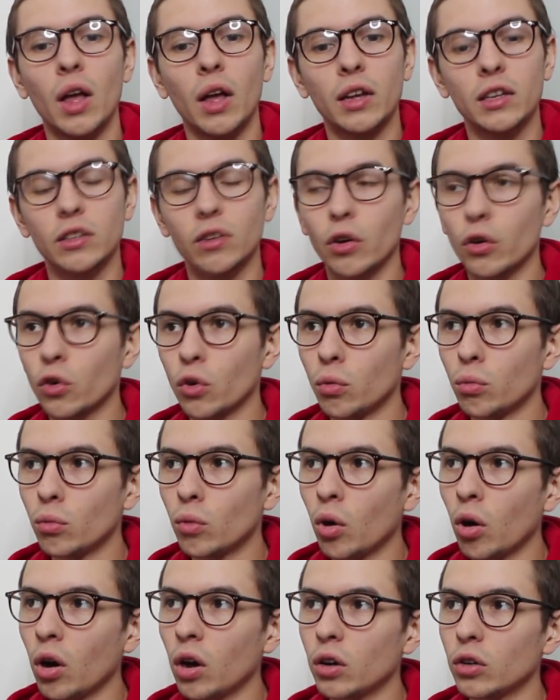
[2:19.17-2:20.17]
Savoir que
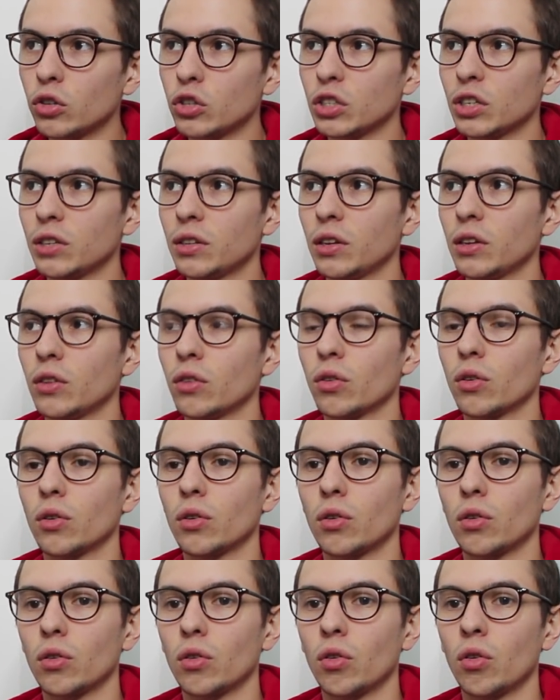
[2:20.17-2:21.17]
moi, euh, j'étais
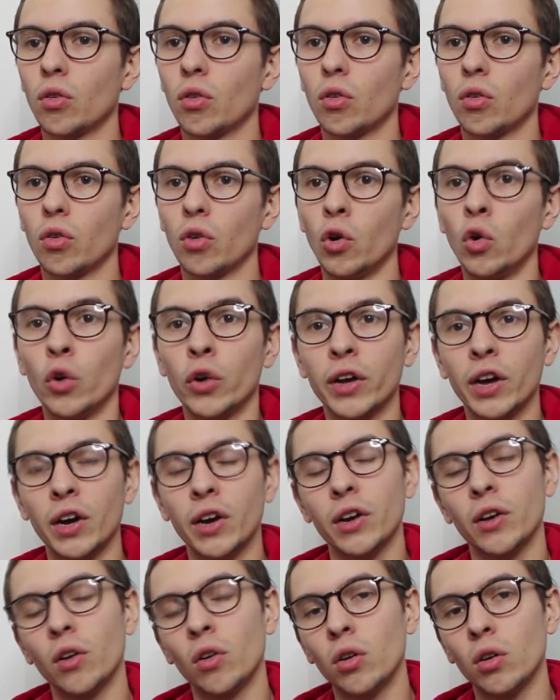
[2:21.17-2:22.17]
au
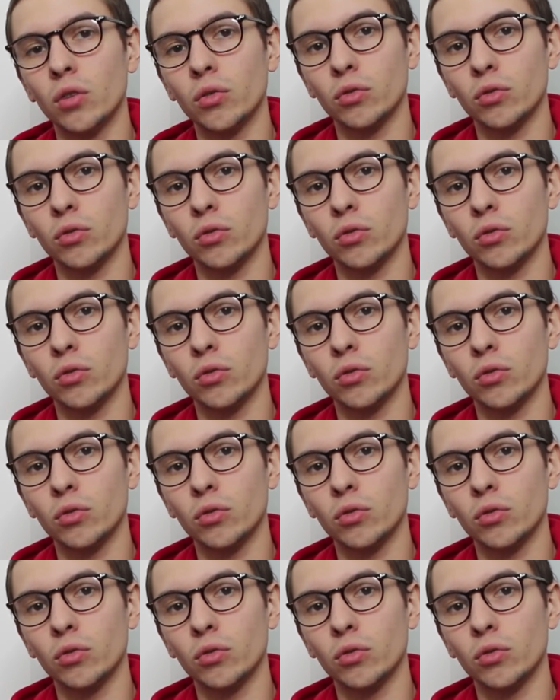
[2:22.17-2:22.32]
carré or,